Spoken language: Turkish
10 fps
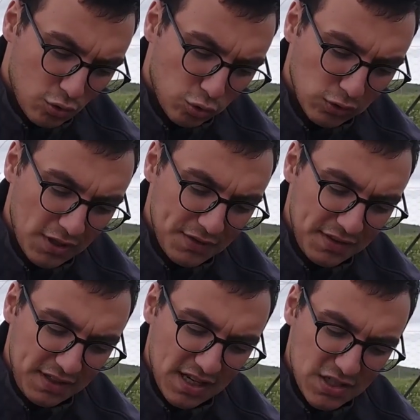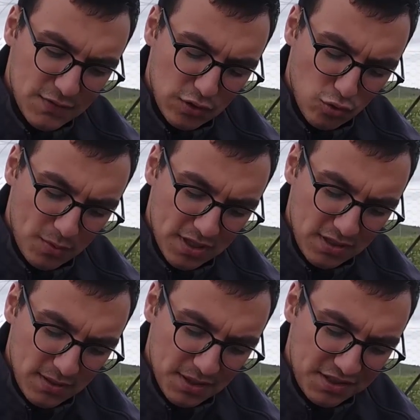Kullanılan ilaç ve
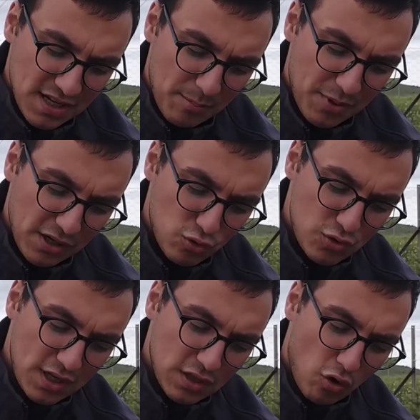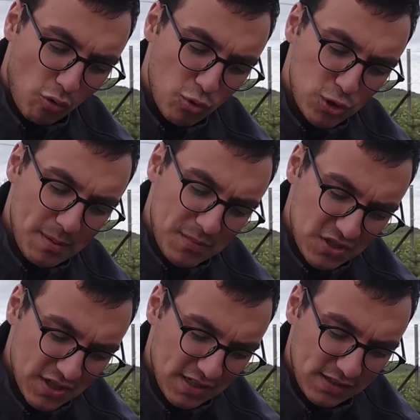gübrenin yaprak yüzeyinde homojen bir
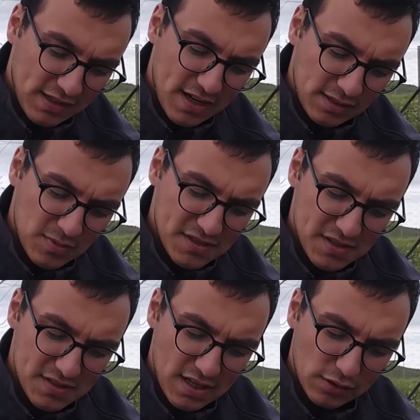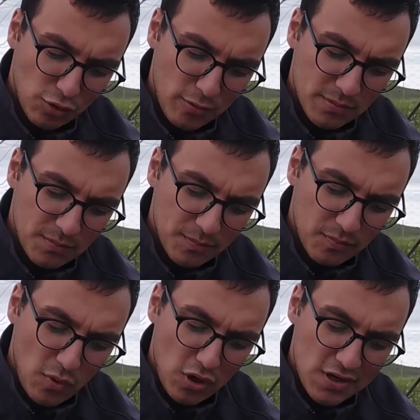şekilde yayılmasını sağlıyor.
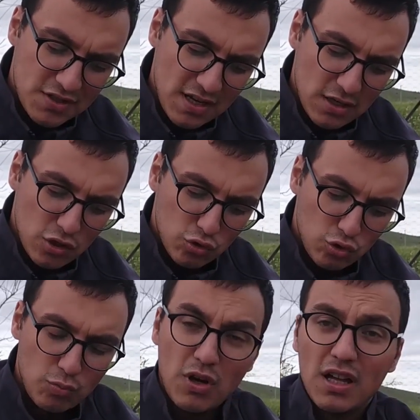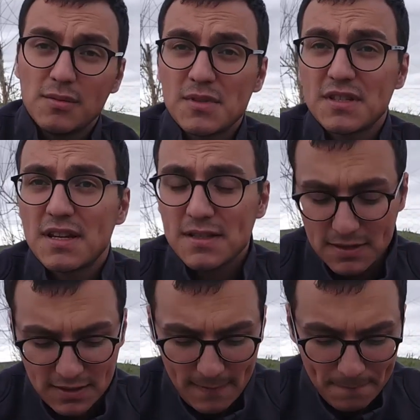Böylece gübre alımı
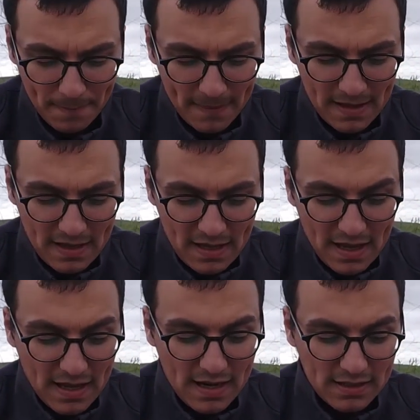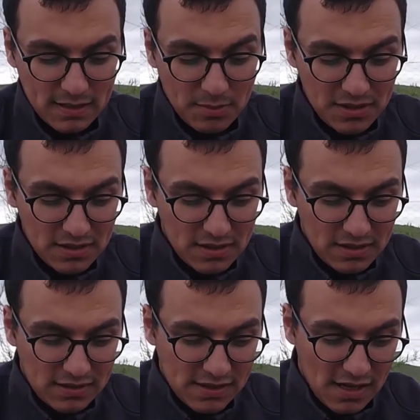sırasında herhangi bir
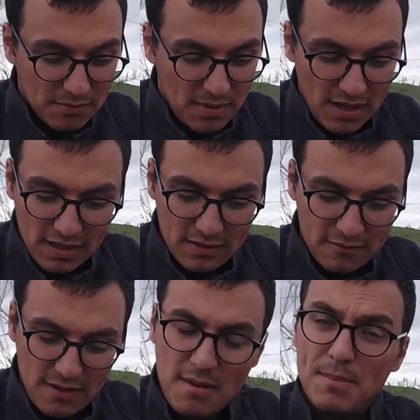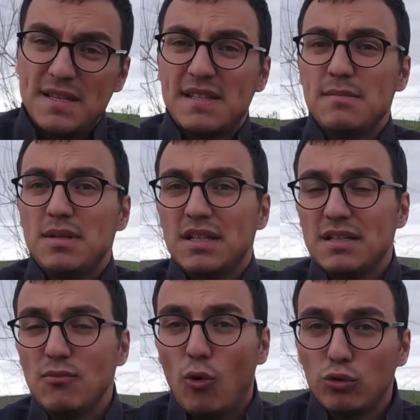yanma ve besin
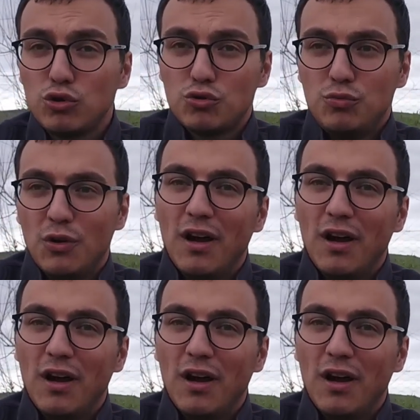birikimi oluşmuyor.